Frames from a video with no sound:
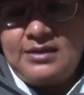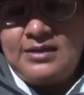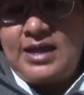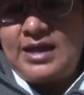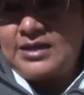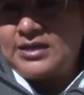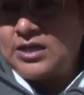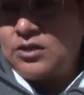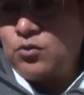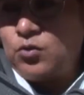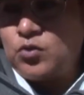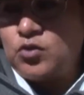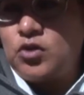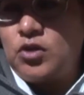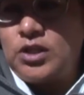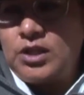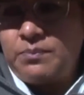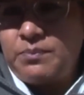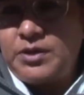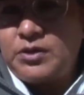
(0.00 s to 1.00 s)
la
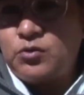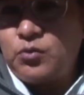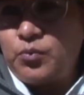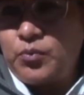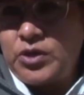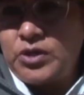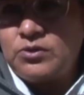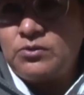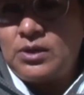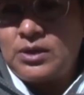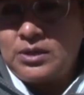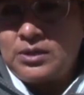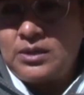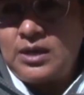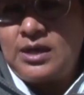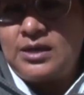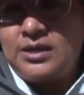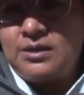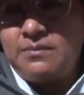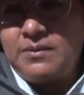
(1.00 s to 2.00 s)
reducción de presupuesto
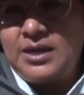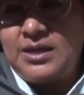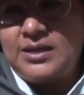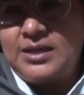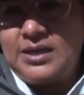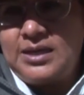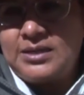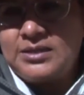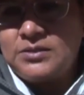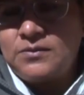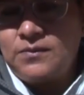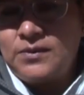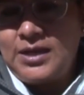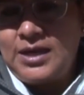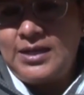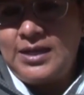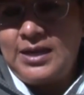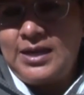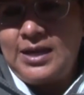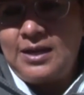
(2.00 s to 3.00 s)
a nivel de la
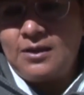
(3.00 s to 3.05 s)
ciudad del